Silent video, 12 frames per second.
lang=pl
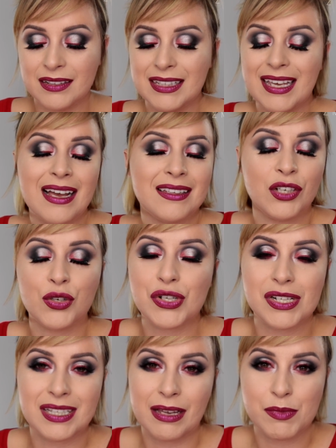Ja nie
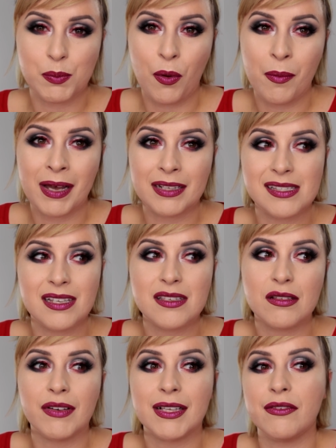korzystam z pomad,
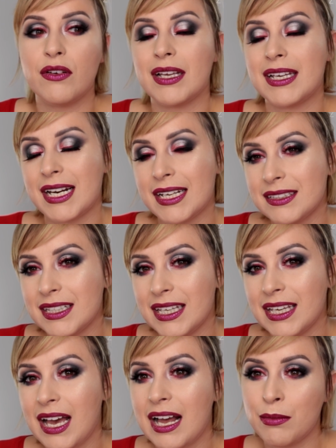zdecydowanie wolę
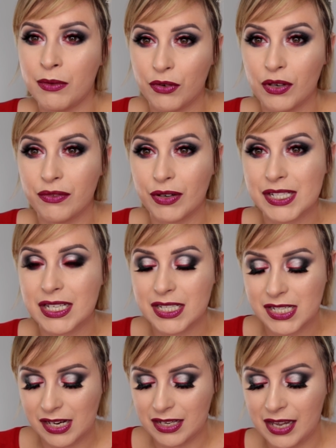kredki albo wolę właśnie
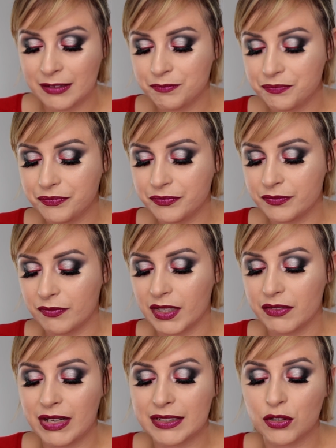cienie. Mm,
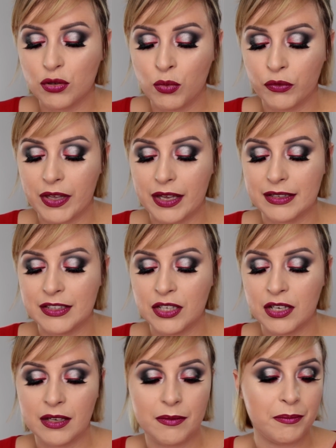dlatego mówię,
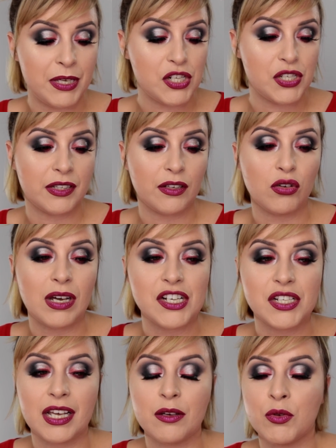nie bierzcie tego
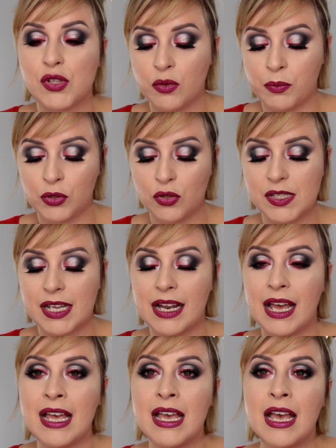aż tak mocno pod
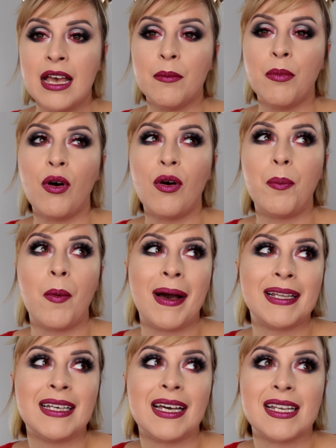ocenę, bo
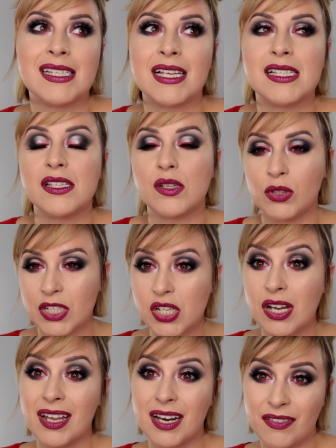pomady Anastazji są też
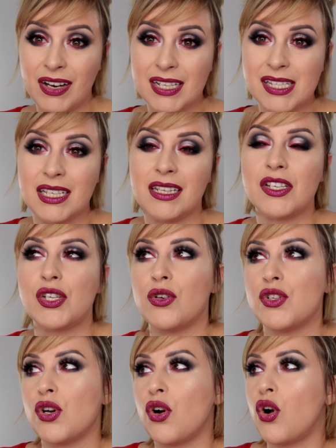też rewelacyjne. Jeśli
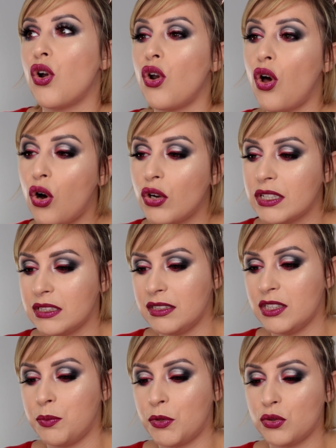chodzi o kolory
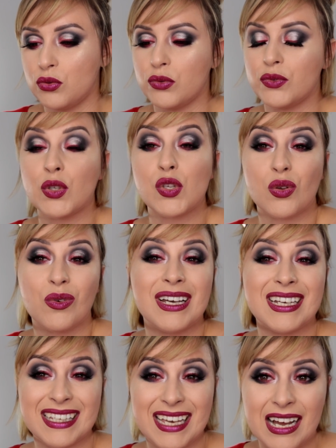tych produktów, to są
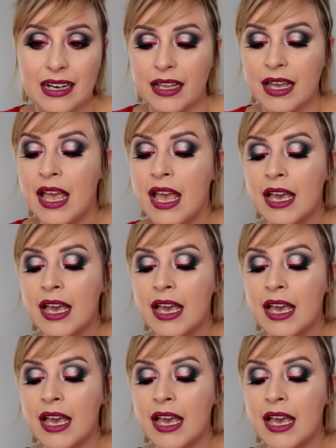genialne.